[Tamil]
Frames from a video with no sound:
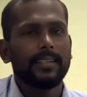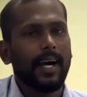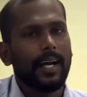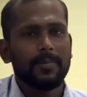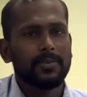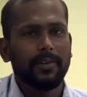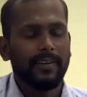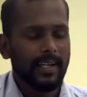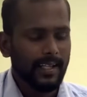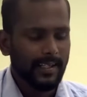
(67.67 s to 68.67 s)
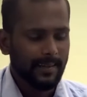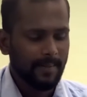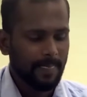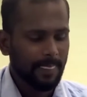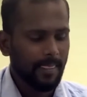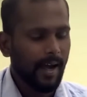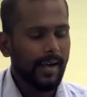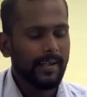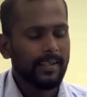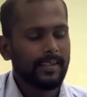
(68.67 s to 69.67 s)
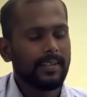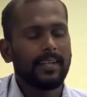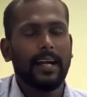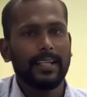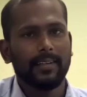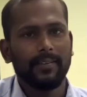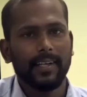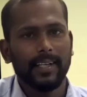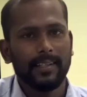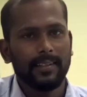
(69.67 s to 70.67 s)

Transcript: யாரையும் சுடவில்லை நாய் கடிக்கவில்லை